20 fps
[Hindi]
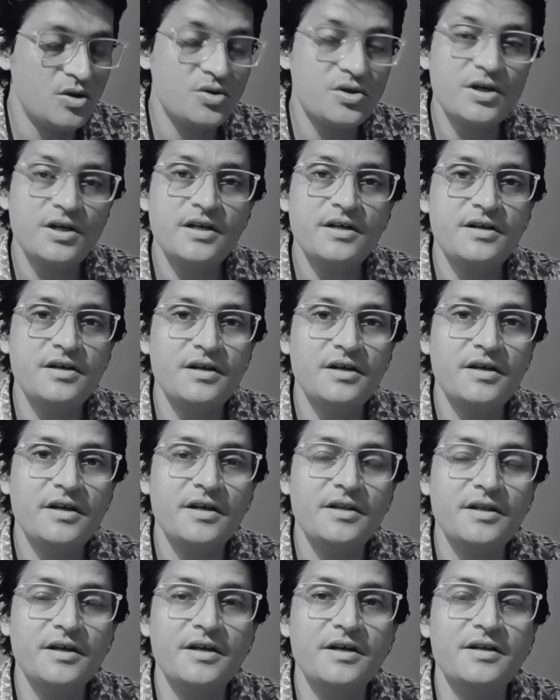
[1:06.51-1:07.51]
तो चलिए
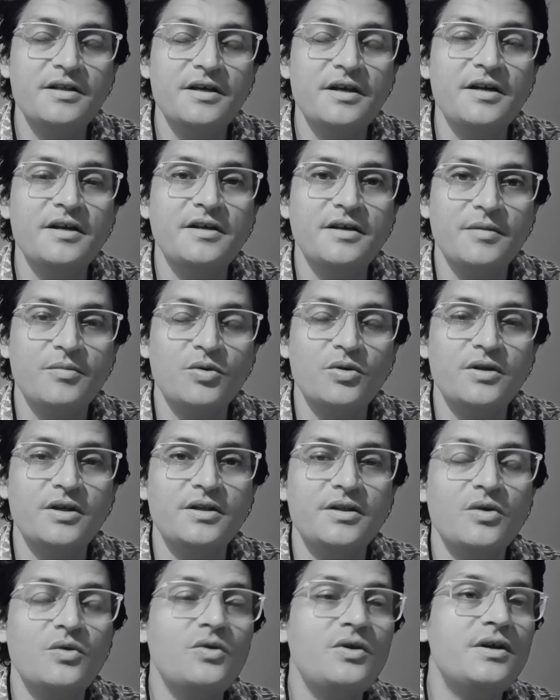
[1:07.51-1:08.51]
ठीक है धीरे धीरे ये
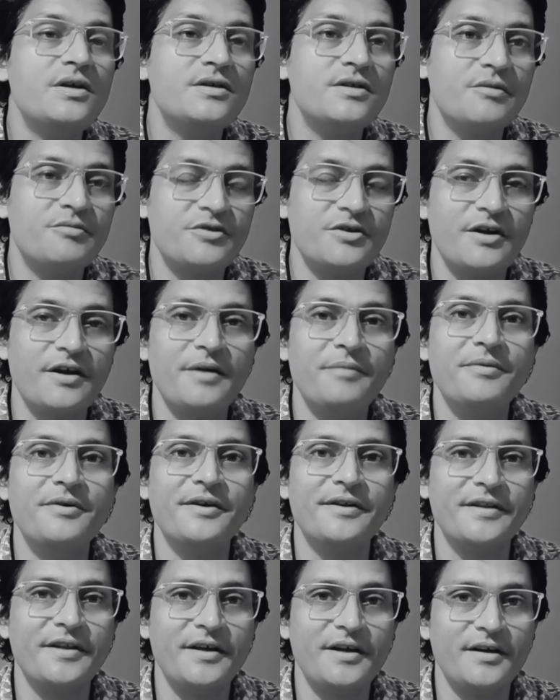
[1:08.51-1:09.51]
बोल देता हूँ कि ये
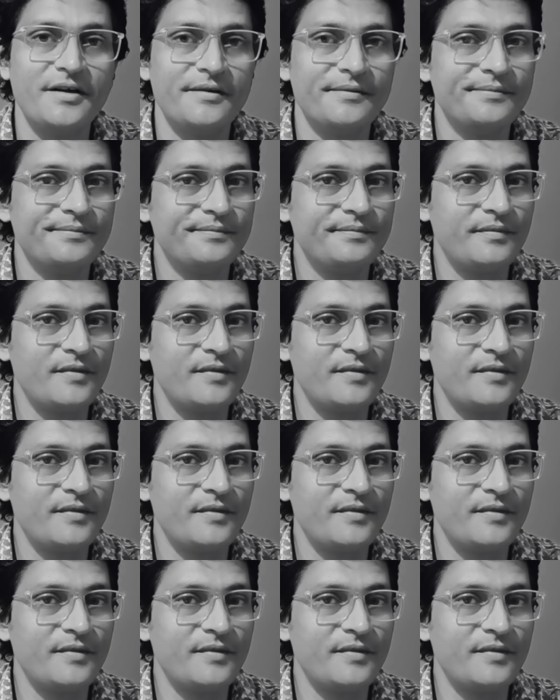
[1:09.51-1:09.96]
सब्सक्राइब कर देना